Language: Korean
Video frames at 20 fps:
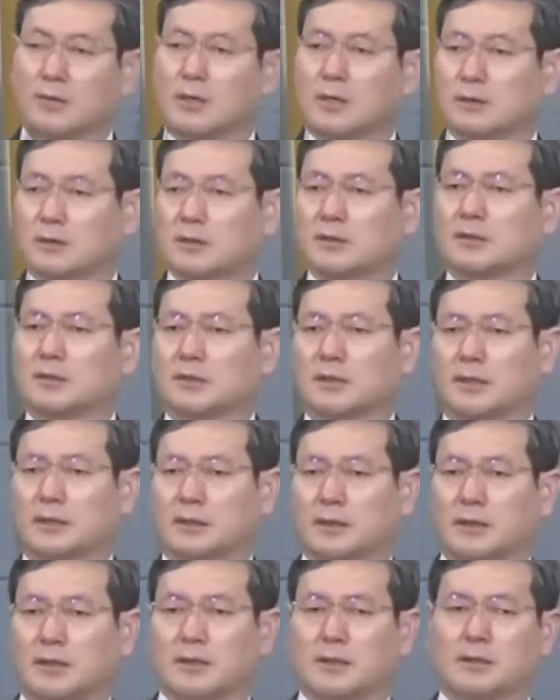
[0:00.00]

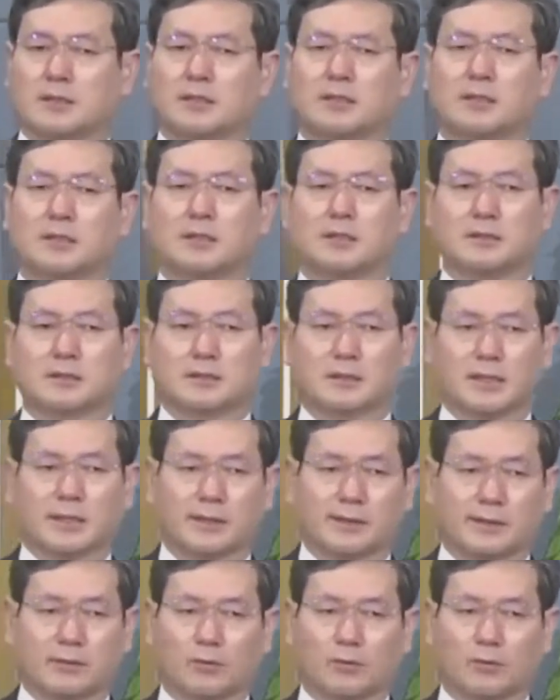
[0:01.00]
그런데 이 이스라엘의